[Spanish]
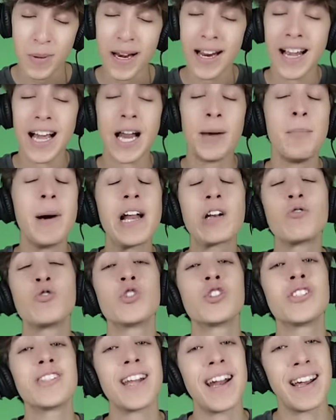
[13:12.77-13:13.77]
para calmar
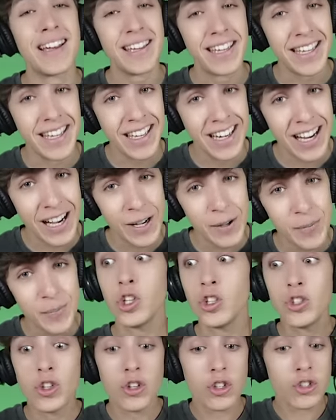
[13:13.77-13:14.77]
nuestra ira.
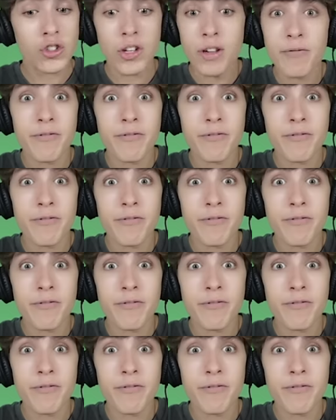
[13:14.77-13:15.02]
Yo, no estoy